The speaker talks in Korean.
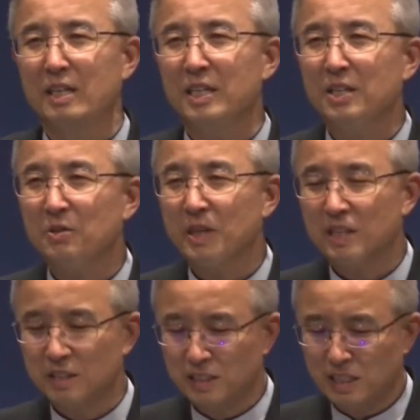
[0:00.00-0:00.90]
희열에
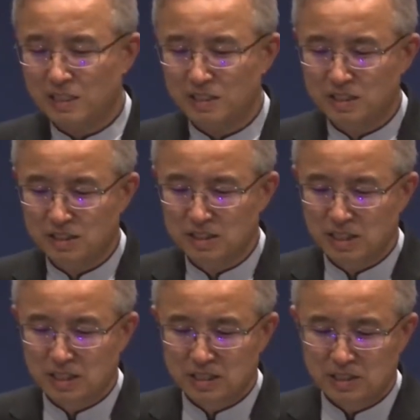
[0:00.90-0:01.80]
있는 갖는
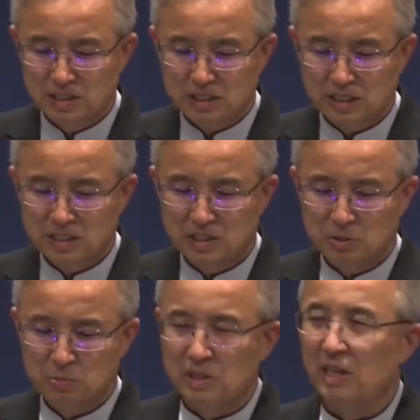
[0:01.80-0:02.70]
시간이
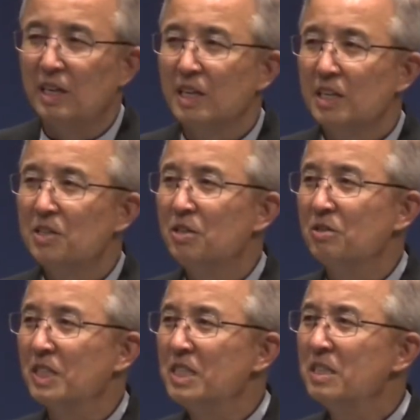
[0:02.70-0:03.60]
있습니다. 이런
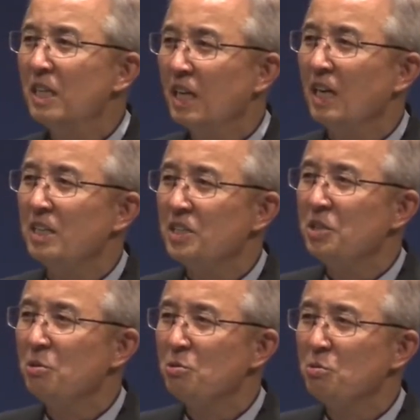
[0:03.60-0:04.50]
인생의
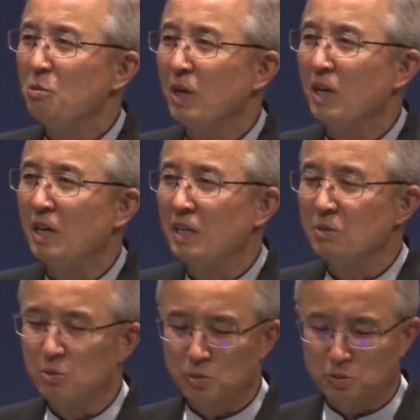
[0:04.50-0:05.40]
시련과
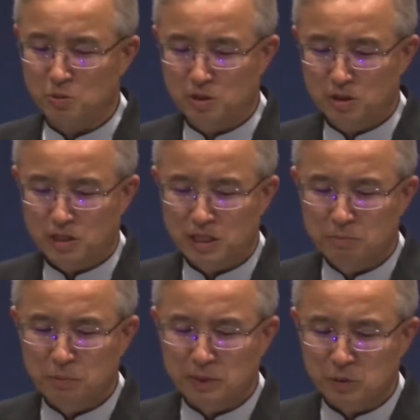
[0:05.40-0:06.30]
또
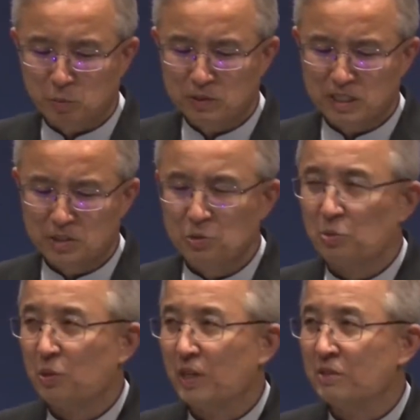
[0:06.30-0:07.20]
기쁨의 높낮이
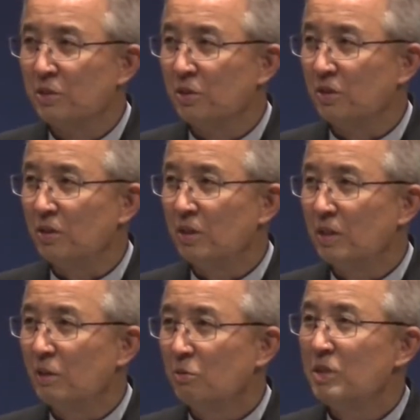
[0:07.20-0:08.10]
속에서
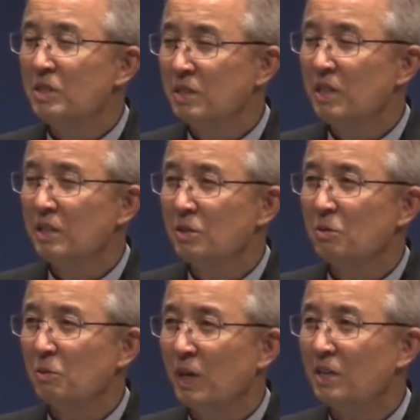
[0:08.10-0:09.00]
우리 인생은
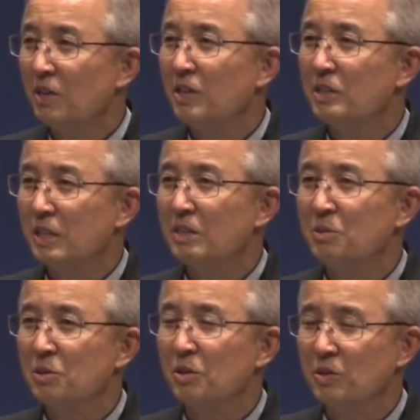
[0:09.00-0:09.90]
환경에
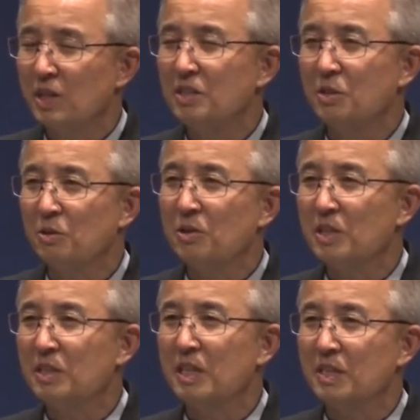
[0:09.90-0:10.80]
따라서 여러 가지
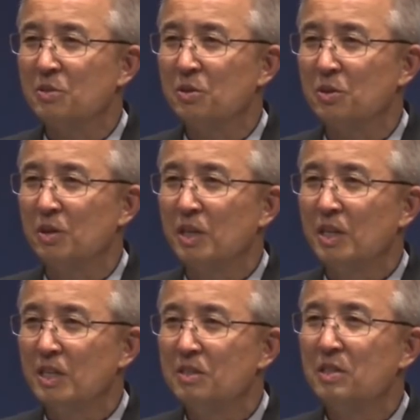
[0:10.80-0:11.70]
여건에 따라서
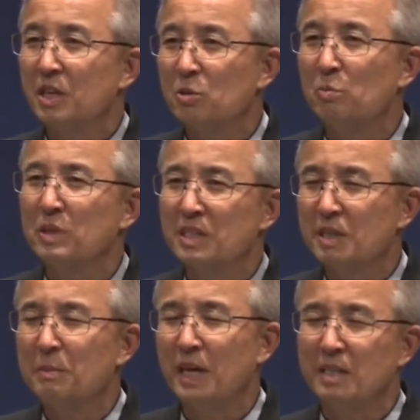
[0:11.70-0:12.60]
인생의
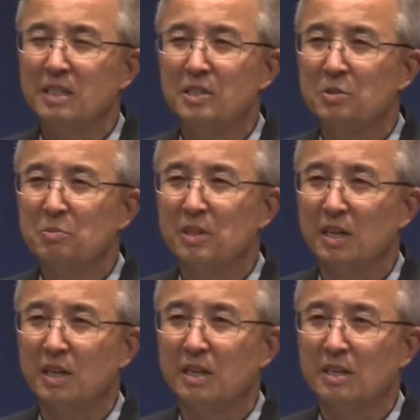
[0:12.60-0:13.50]
높낮이가 많이
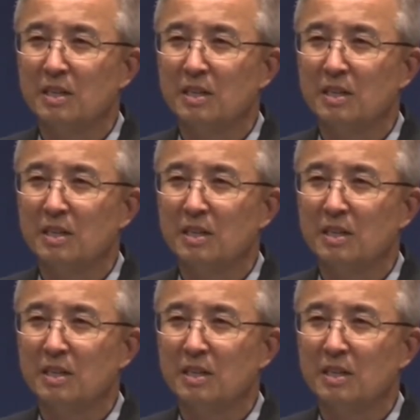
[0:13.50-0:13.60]
있습니다.